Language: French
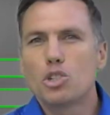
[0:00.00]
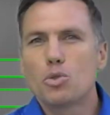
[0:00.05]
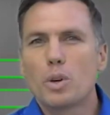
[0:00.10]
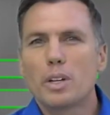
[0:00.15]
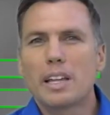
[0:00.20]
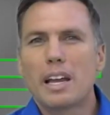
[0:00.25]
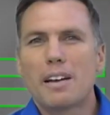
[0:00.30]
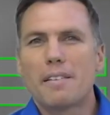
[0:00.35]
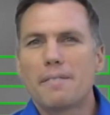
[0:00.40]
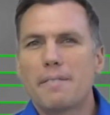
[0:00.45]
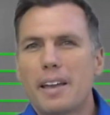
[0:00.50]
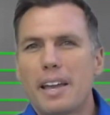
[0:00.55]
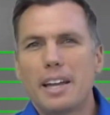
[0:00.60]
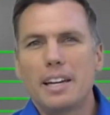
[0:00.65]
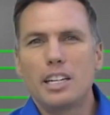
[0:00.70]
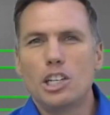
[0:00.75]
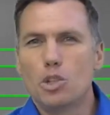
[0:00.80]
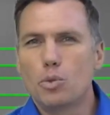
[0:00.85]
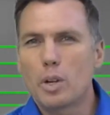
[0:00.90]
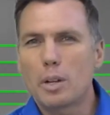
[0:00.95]
jouets d'enfants,
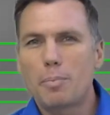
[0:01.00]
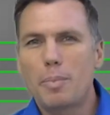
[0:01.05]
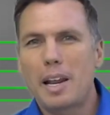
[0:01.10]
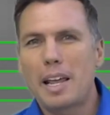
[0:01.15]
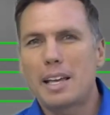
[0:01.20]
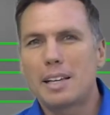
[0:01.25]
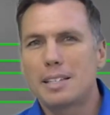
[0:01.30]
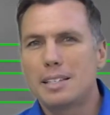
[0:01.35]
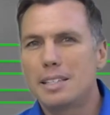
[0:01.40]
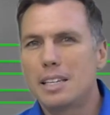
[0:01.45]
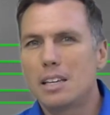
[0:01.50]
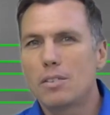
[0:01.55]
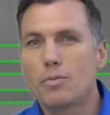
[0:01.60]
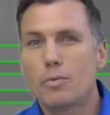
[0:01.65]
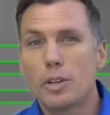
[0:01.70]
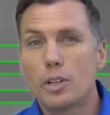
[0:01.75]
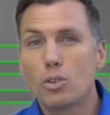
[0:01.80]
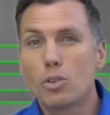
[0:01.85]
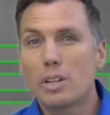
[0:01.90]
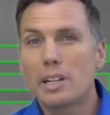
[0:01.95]
les jouets de plastique, vous
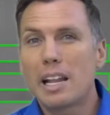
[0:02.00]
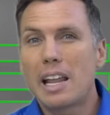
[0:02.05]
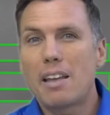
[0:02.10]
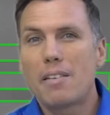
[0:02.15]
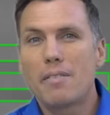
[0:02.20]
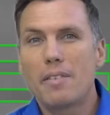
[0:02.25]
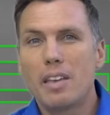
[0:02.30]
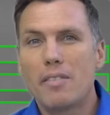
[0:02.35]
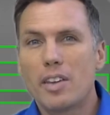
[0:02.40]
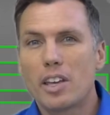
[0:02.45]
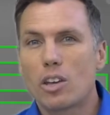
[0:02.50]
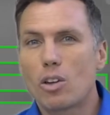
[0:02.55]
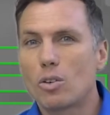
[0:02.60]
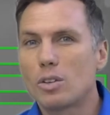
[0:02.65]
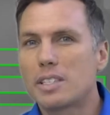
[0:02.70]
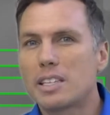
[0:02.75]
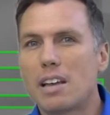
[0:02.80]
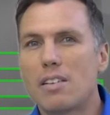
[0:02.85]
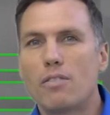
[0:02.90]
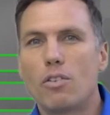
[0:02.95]
pouvez tout laver avec un
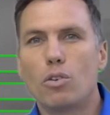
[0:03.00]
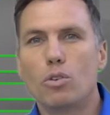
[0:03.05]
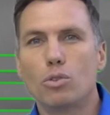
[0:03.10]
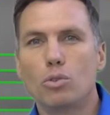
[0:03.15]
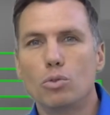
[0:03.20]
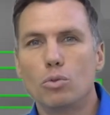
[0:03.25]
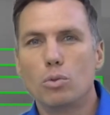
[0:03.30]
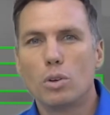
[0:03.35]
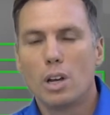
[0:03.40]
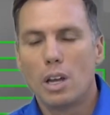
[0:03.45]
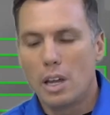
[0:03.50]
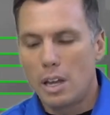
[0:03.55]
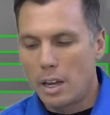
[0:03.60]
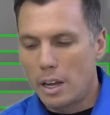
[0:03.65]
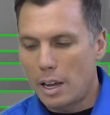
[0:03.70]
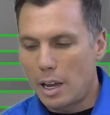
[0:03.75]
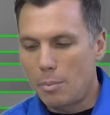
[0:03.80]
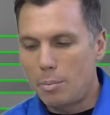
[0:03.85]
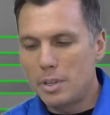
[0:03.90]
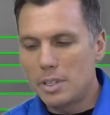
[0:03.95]
savon doux.
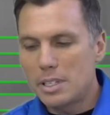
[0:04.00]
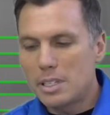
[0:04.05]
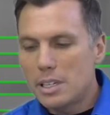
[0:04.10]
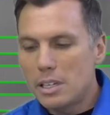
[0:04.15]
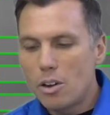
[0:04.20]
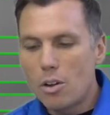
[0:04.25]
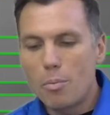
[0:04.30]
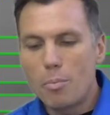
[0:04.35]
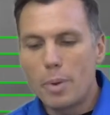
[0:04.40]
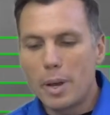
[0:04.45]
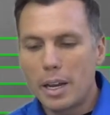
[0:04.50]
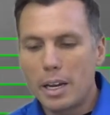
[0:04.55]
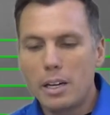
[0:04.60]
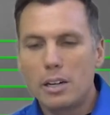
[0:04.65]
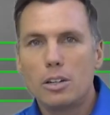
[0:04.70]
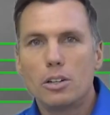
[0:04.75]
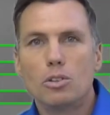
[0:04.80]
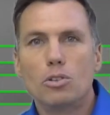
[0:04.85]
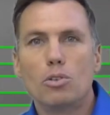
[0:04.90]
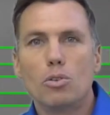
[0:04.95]
Remplissez le bain,
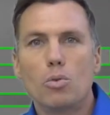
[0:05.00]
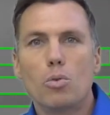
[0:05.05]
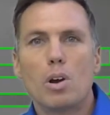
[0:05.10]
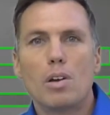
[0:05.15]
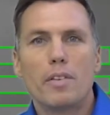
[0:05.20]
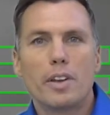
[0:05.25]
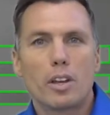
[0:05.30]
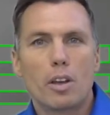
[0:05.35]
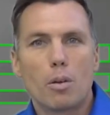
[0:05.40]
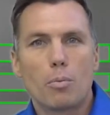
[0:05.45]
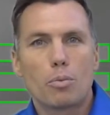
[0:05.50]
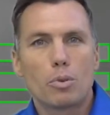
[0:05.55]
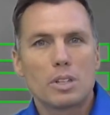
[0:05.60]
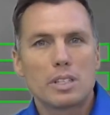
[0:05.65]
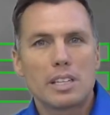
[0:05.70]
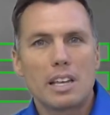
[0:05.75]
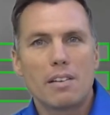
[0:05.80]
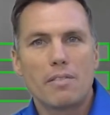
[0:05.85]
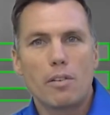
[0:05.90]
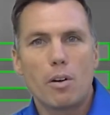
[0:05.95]
le dos avec un peu de
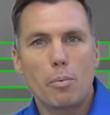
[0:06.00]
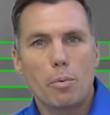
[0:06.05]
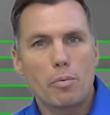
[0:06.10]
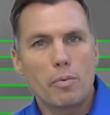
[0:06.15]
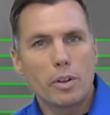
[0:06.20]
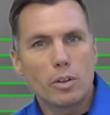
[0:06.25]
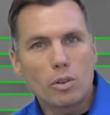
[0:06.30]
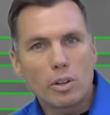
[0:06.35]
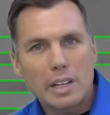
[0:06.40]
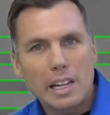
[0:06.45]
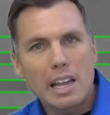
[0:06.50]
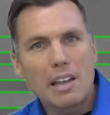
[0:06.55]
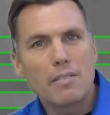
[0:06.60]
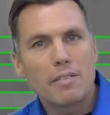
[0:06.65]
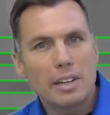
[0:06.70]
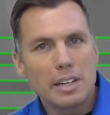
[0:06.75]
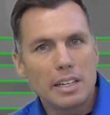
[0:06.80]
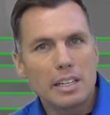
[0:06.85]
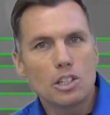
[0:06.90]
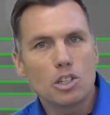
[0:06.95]
savon, puis vous pouvez tout
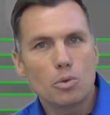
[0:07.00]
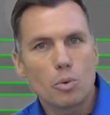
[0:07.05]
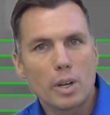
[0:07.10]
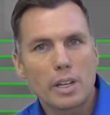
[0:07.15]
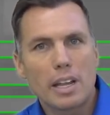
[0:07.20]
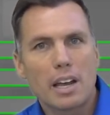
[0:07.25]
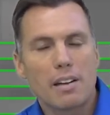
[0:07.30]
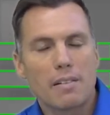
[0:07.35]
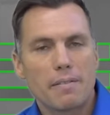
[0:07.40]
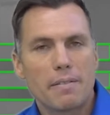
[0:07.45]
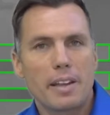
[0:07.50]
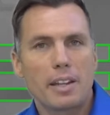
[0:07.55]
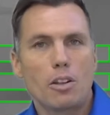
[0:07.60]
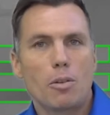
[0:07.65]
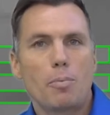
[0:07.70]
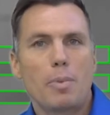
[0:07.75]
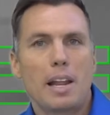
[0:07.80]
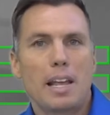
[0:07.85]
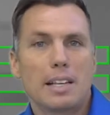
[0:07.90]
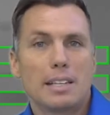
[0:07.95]
laver les jouets d'enfants
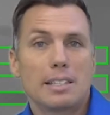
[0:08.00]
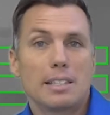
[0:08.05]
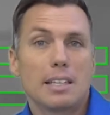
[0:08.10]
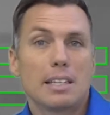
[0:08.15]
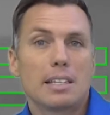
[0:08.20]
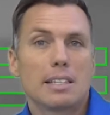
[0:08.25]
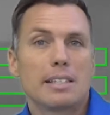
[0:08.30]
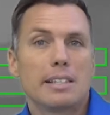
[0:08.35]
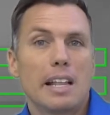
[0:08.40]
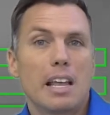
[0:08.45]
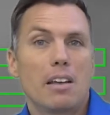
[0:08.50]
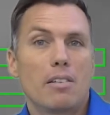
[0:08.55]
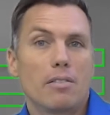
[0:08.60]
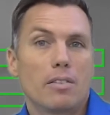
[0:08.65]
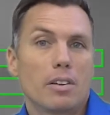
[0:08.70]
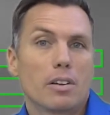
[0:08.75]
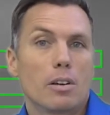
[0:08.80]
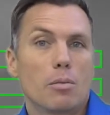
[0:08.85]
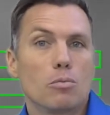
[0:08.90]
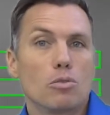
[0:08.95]
de plastique qui se
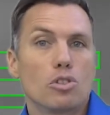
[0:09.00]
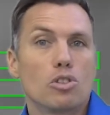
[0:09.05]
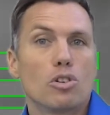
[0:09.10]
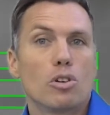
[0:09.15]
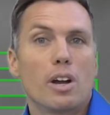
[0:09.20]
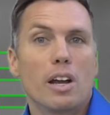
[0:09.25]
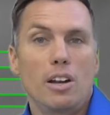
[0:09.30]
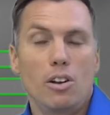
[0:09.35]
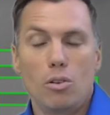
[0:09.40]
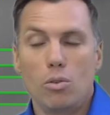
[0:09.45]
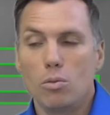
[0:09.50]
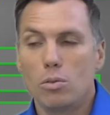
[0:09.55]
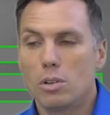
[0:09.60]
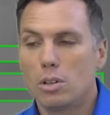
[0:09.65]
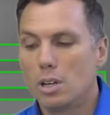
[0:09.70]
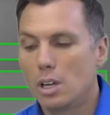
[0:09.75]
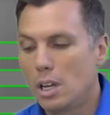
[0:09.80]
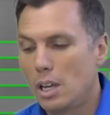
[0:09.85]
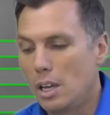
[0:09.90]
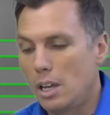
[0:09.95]
lavent comme ça à l'eau,
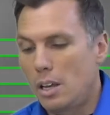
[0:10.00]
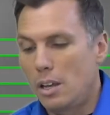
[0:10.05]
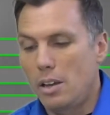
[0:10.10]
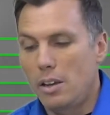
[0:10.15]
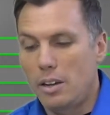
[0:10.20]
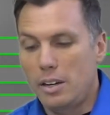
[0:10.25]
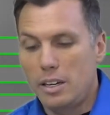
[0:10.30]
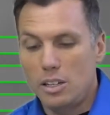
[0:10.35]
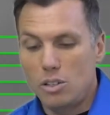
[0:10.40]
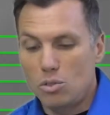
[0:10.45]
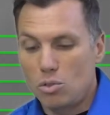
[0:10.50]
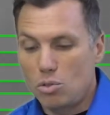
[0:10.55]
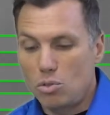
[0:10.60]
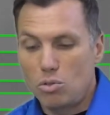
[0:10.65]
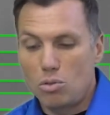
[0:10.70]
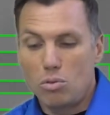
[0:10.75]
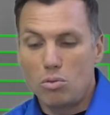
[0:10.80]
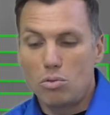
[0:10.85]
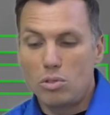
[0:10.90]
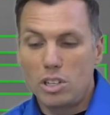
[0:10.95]
euh, les
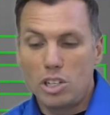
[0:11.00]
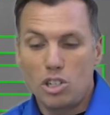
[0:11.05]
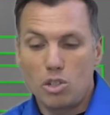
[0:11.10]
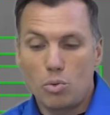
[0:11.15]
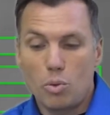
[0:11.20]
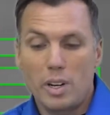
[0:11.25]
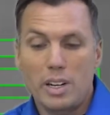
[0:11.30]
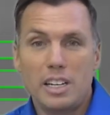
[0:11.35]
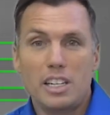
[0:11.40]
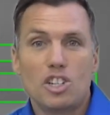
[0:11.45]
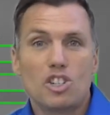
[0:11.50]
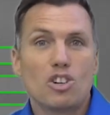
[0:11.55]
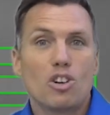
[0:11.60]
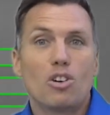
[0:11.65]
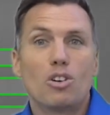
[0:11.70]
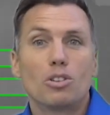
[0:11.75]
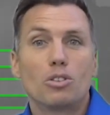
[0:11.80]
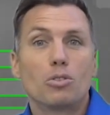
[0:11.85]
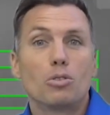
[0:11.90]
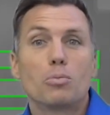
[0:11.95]
autos, les jouets, les
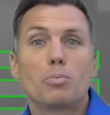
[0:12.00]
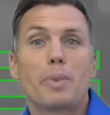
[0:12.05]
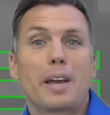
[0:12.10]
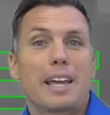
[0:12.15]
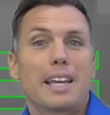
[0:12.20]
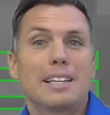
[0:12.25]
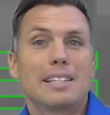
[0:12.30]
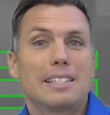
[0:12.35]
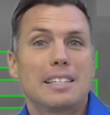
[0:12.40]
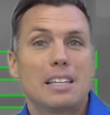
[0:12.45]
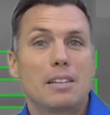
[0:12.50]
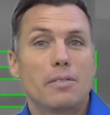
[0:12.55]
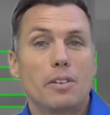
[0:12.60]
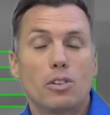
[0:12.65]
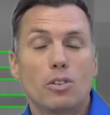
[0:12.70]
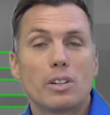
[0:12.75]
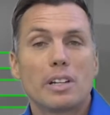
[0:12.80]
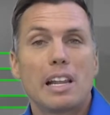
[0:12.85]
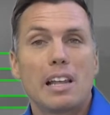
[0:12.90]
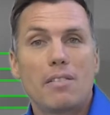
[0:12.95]
châteaux de princesse. Vous
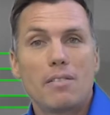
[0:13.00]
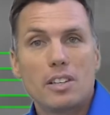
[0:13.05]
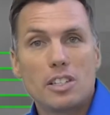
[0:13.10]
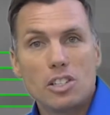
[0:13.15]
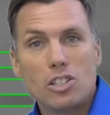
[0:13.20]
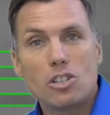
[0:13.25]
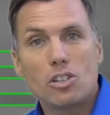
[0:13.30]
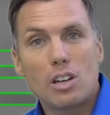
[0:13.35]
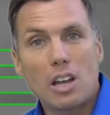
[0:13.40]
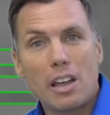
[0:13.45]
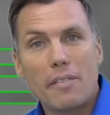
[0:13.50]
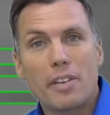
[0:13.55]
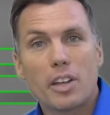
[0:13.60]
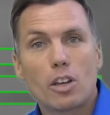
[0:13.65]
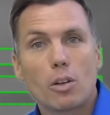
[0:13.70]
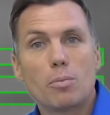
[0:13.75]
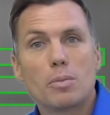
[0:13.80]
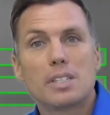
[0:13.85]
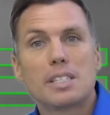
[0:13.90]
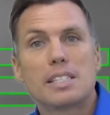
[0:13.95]
pouvez tout laver ça
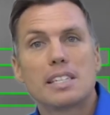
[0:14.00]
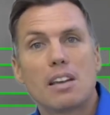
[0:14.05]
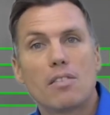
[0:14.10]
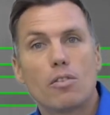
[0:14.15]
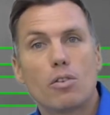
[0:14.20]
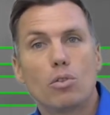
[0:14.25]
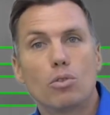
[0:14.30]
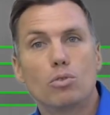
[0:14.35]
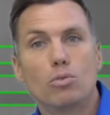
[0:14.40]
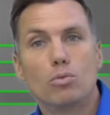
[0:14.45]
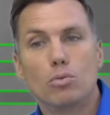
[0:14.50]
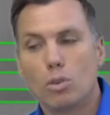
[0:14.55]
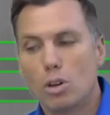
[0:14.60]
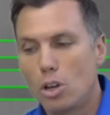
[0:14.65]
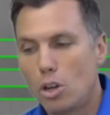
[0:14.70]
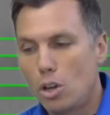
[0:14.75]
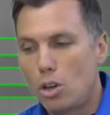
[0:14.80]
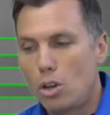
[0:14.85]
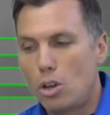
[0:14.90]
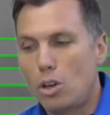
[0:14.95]
avec un petit savon doux.
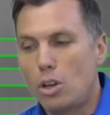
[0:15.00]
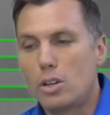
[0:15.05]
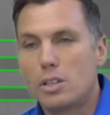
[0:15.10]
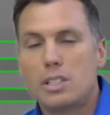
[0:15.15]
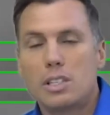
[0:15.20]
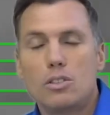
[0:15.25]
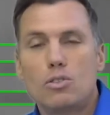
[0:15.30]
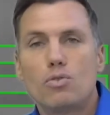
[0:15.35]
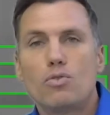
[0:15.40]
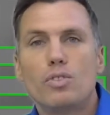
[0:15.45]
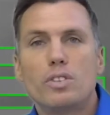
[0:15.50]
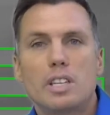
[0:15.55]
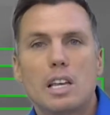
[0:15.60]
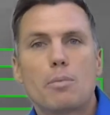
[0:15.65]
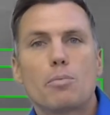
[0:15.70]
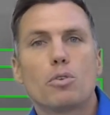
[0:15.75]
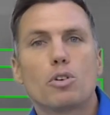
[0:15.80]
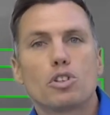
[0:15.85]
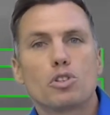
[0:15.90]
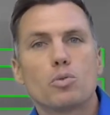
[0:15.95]
Euh, c'est
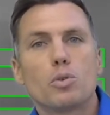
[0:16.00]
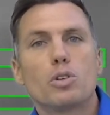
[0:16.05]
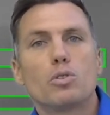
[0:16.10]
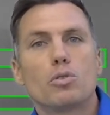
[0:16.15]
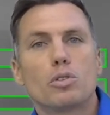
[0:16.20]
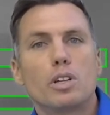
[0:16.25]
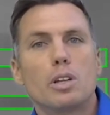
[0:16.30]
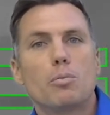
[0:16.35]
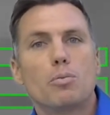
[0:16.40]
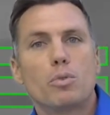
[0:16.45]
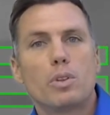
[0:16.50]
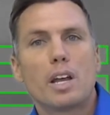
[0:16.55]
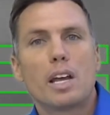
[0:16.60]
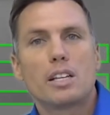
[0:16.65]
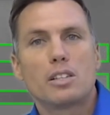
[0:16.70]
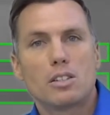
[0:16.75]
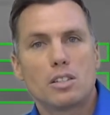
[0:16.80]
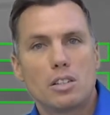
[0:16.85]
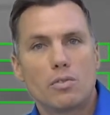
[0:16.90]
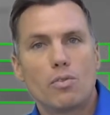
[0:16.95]
suffisant pour tuer toutes les
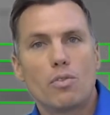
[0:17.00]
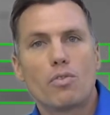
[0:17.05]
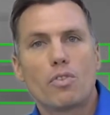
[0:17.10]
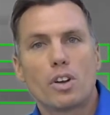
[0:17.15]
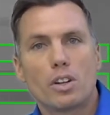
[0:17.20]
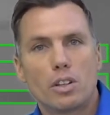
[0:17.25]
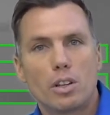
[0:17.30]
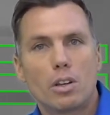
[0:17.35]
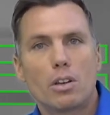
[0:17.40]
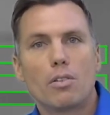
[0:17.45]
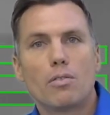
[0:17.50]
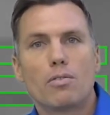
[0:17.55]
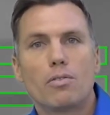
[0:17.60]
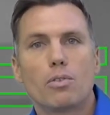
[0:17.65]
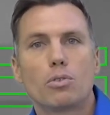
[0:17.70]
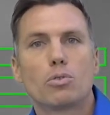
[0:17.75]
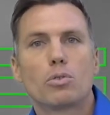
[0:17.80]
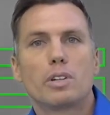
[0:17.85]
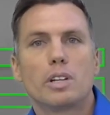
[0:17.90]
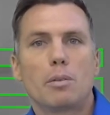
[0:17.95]
punaises si vous frottez comme il
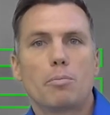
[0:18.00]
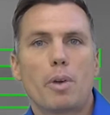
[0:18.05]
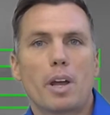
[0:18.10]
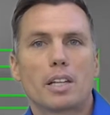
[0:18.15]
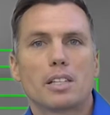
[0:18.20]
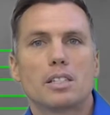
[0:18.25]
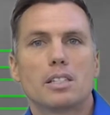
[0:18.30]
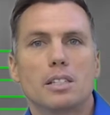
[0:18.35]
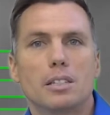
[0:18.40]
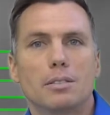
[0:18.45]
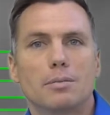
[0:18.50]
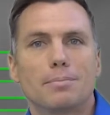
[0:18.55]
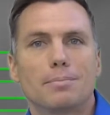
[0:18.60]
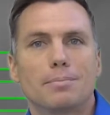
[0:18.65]
faut toutes les parties.